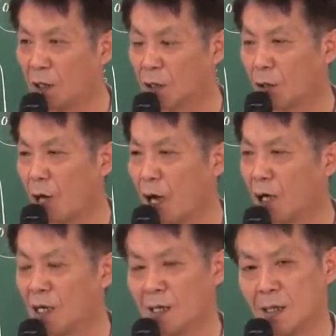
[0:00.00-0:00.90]
그러나
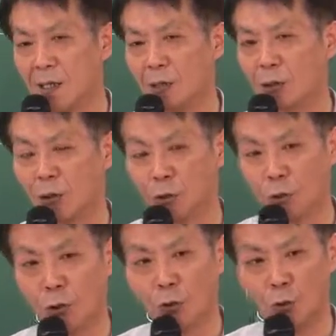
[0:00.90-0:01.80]

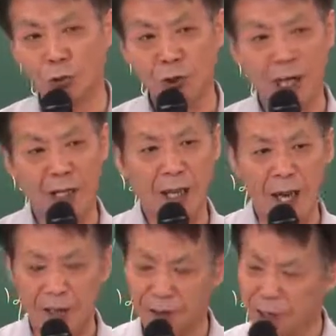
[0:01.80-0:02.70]
전속 중개
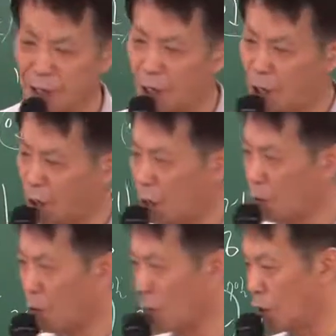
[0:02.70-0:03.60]
계약을 체결한
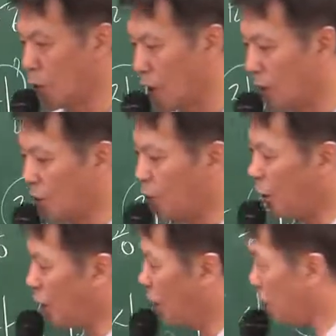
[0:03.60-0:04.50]
개업공인중개사는
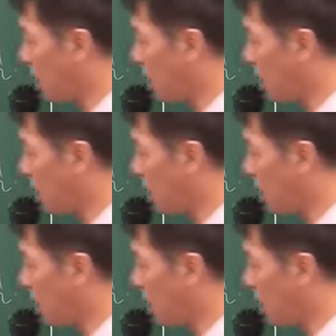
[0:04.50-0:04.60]
7일 이내